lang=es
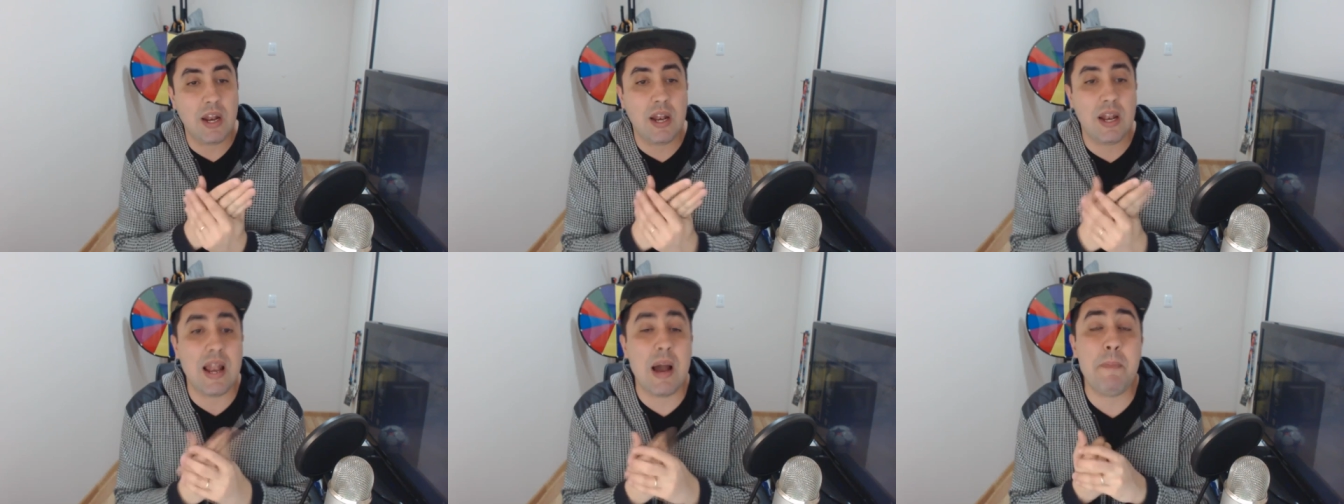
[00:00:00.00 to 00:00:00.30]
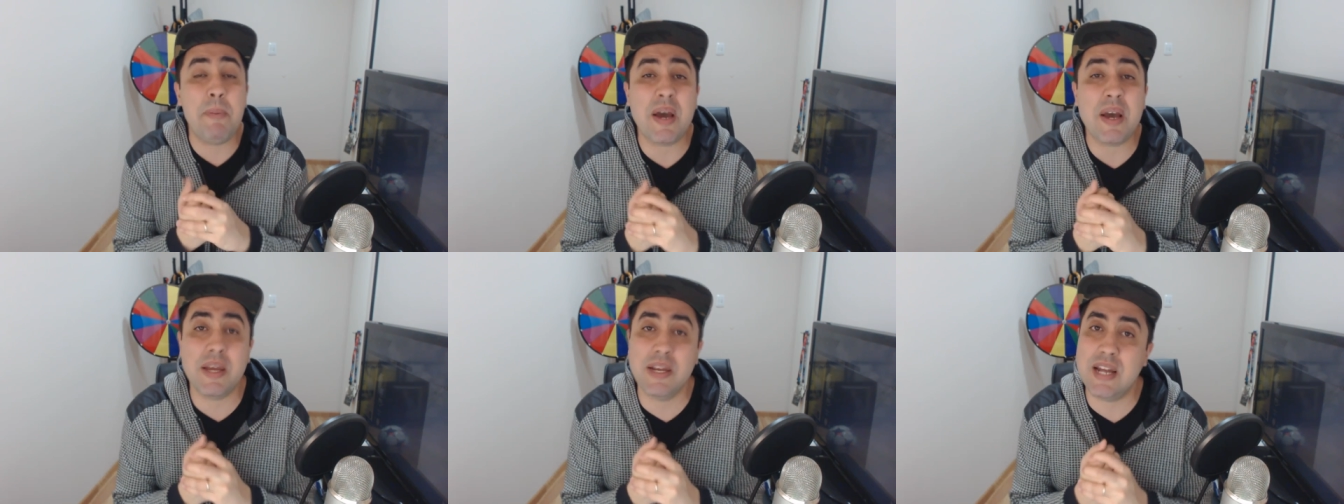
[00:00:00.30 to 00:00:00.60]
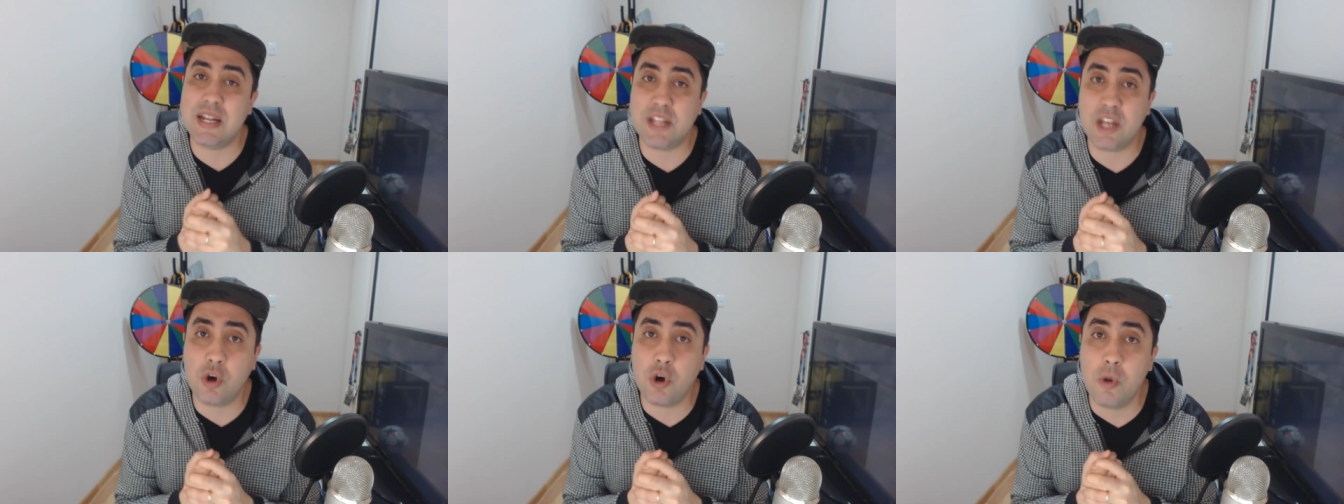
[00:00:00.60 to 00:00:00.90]
la
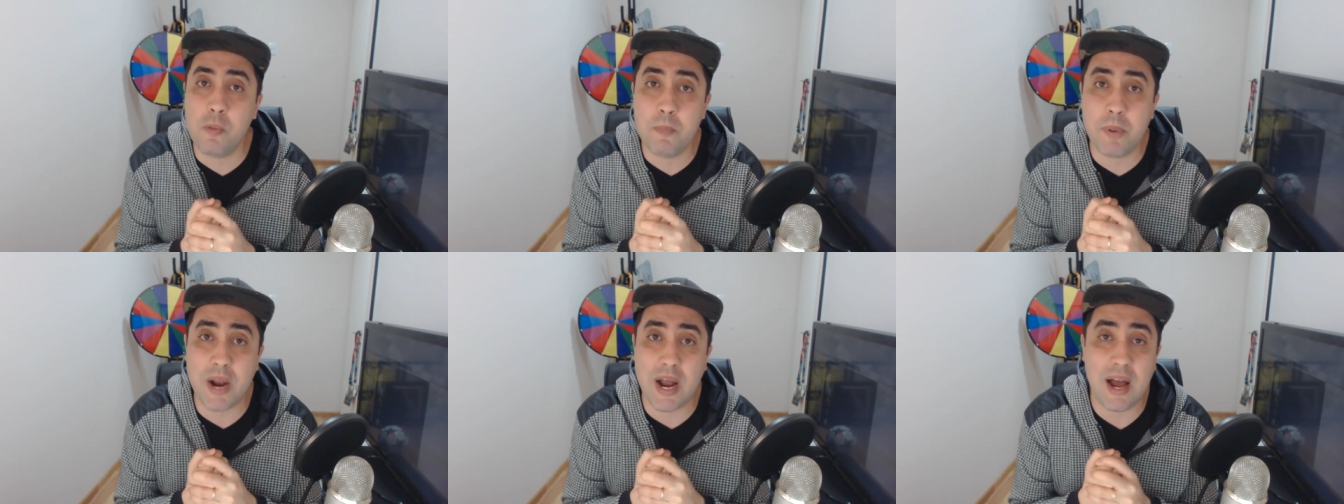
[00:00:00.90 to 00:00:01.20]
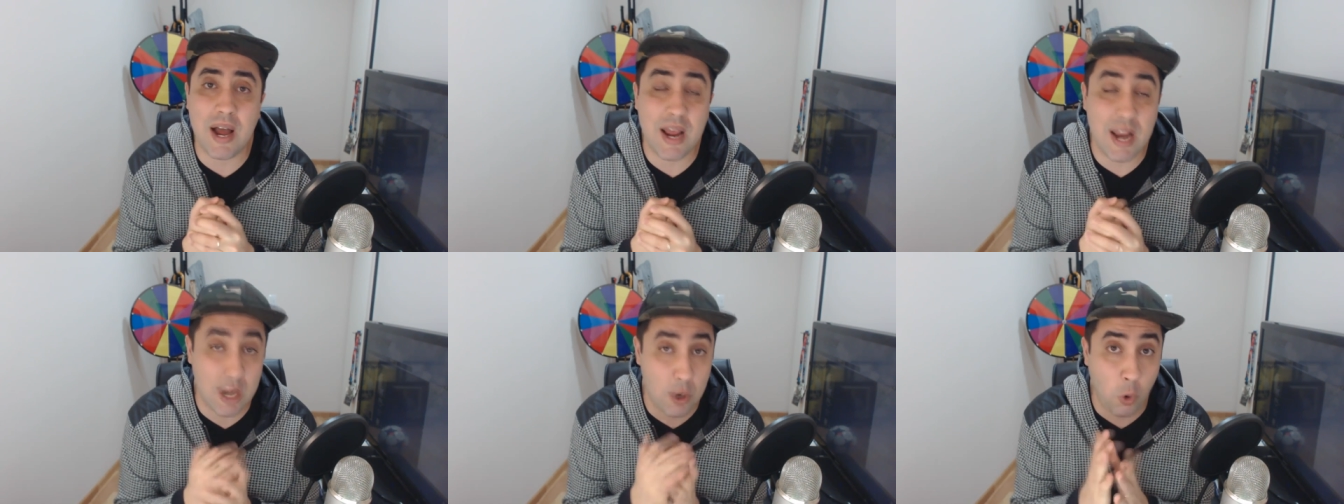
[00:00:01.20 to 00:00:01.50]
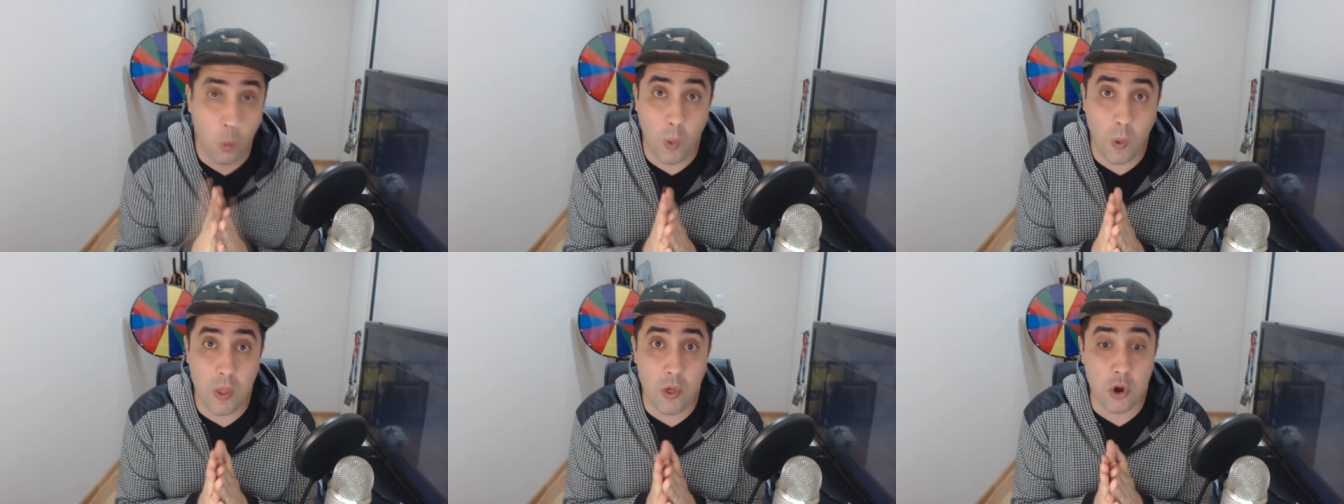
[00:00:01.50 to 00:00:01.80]
página te compra el
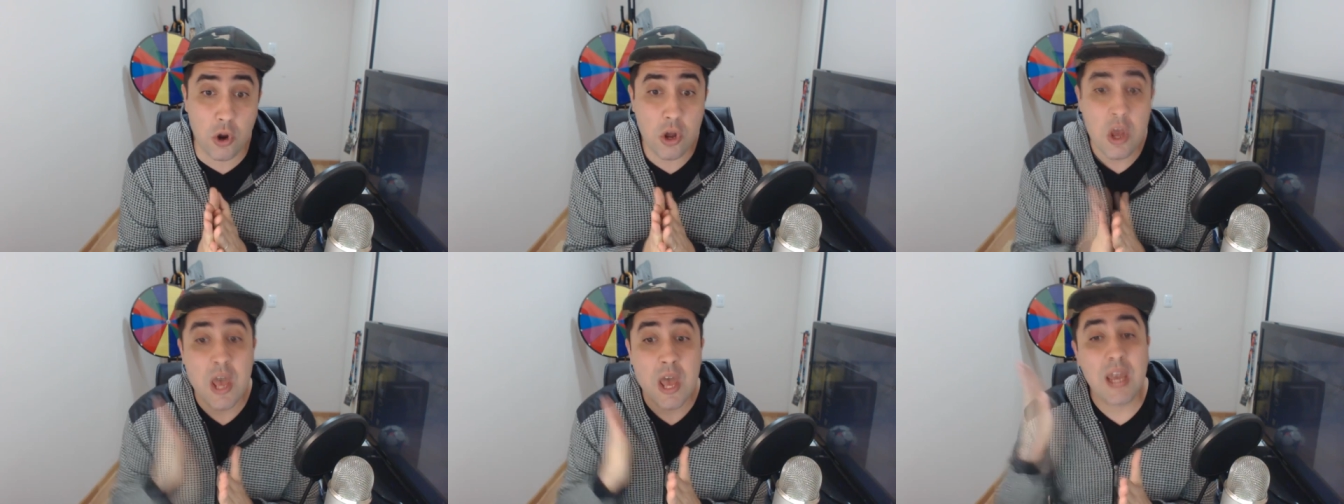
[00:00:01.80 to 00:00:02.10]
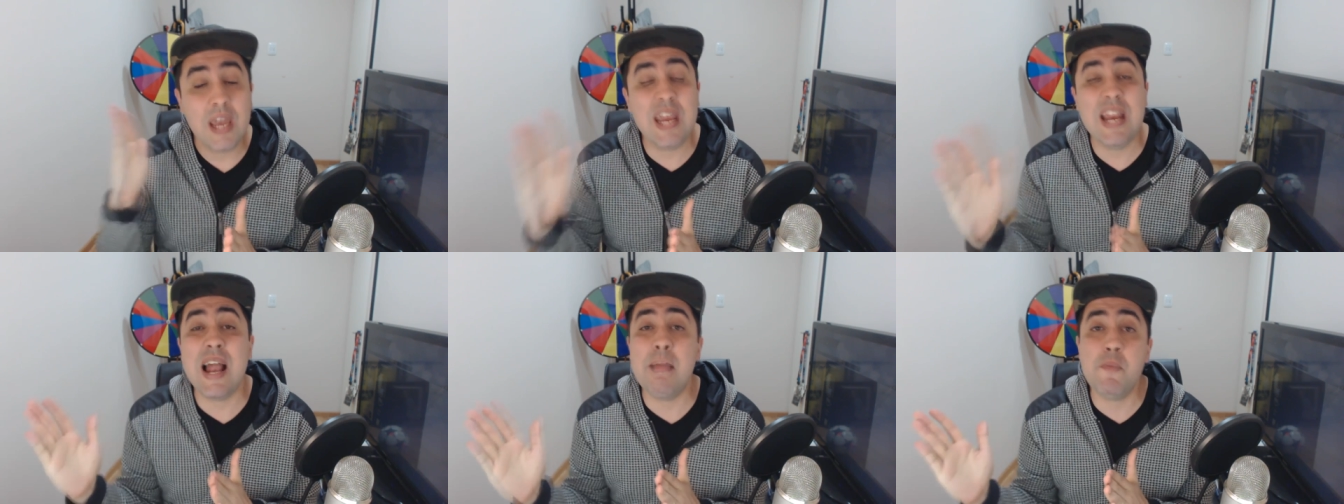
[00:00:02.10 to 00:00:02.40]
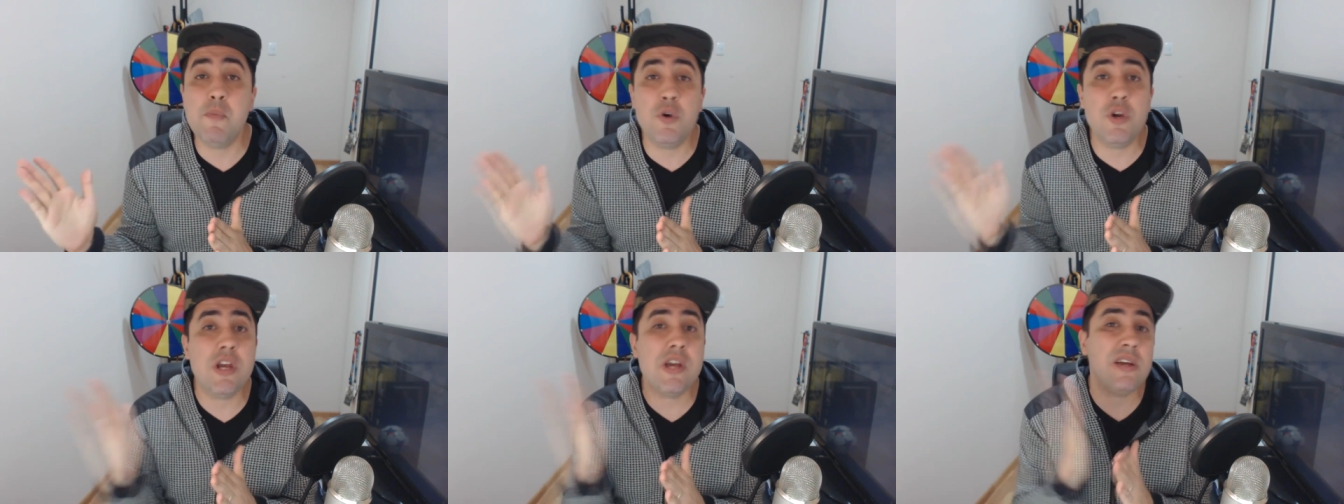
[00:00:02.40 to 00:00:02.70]
jugador y
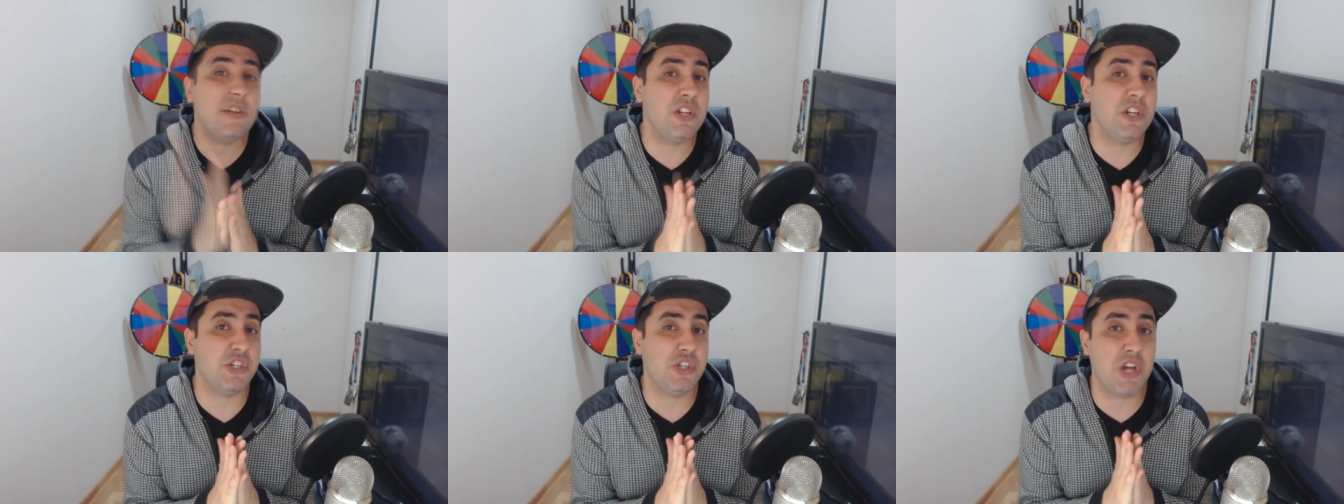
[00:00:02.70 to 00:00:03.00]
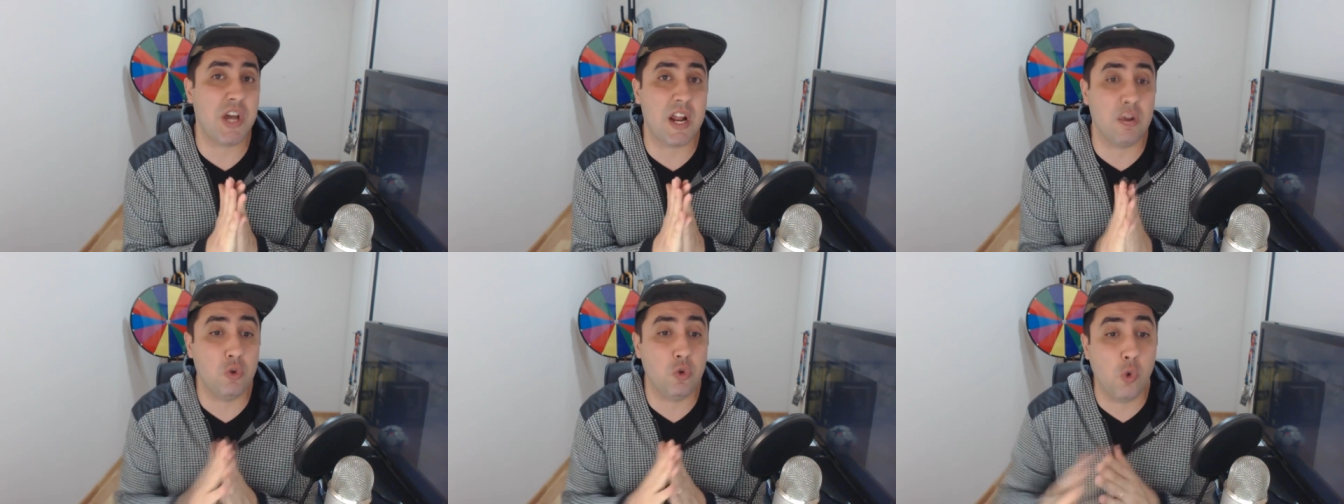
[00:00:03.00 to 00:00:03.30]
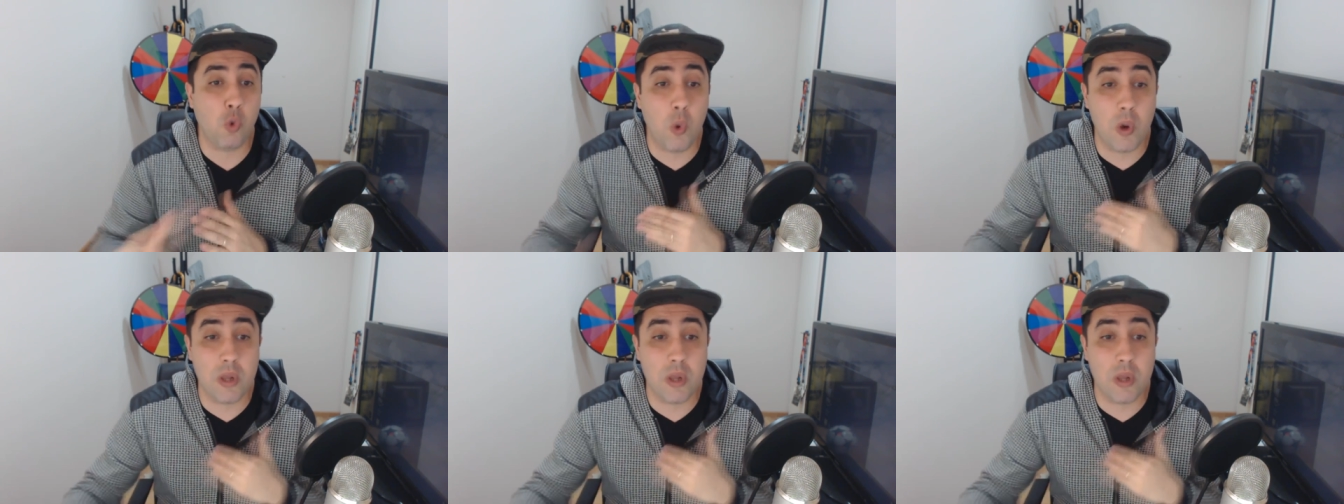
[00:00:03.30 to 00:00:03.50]
las monedas te llegan a tu